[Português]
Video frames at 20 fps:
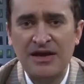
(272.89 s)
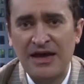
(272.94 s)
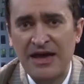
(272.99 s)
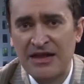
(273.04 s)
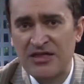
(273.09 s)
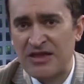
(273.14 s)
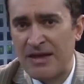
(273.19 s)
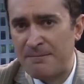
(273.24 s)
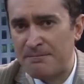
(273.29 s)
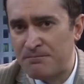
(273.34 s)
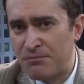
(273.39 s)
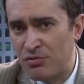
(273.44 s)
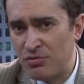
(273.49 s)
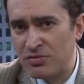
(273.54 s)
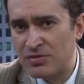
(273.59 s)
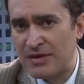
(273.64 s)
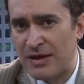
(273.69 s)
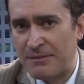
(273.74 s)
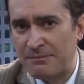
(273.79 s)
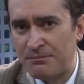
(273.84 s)
é de
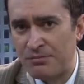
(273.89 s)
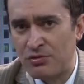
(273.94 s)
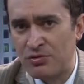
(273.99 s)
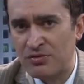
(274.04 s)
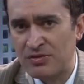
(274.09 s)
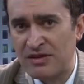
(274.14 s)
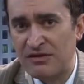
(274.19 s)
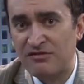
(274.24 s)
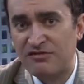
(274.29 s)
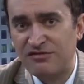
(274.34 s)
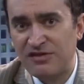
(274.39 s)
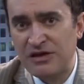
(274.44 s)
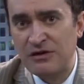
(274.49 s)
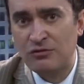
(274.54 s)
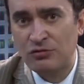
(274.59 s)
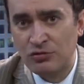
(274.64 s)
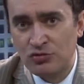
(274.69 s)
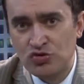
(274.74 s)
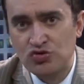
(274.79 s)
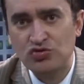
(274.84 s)
ponta a ponta
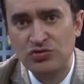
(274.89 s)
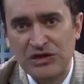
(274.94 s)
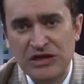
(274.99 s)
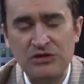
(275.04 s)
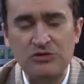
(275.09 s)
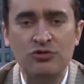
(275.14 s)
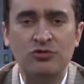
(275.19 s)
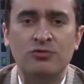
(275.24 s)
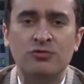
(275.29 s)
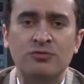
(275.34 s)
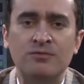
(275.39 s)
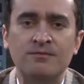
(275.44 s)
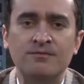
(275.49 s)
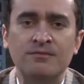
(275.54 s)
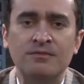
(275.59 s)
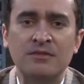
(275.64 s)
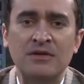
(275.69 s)
vínculo jurídico.